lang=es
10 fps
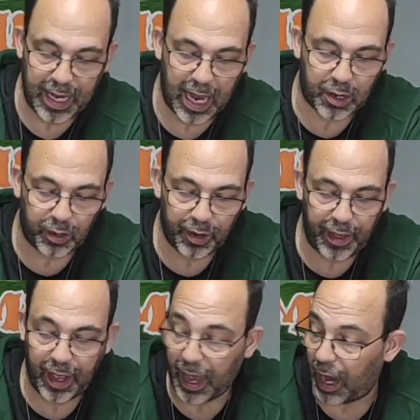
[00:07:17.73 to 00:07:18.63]
ya
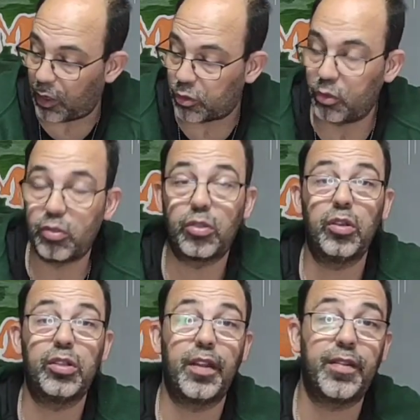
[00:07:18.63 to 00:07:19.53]
acorde a los
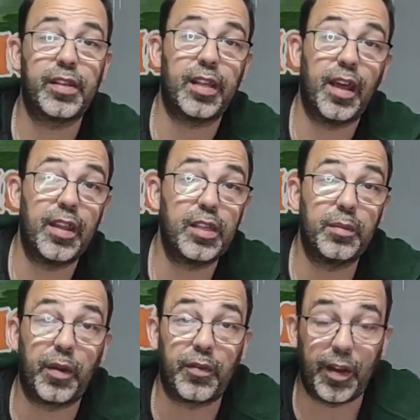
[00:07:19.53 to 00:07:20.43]
gustos,
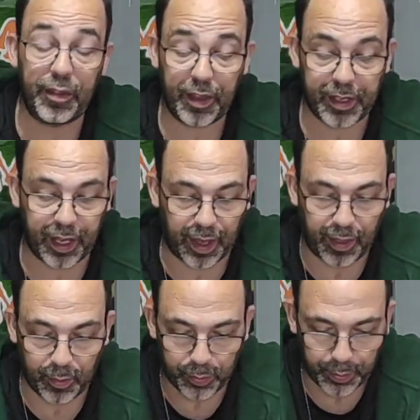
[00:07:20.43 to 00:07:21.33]
necesidades y preferencias de
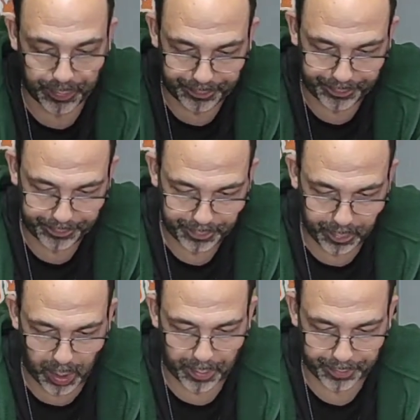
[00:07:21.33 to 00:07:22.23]
cada uno.
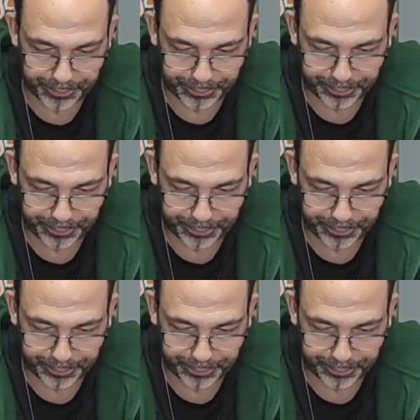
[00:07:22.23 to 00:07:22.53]
Bueno,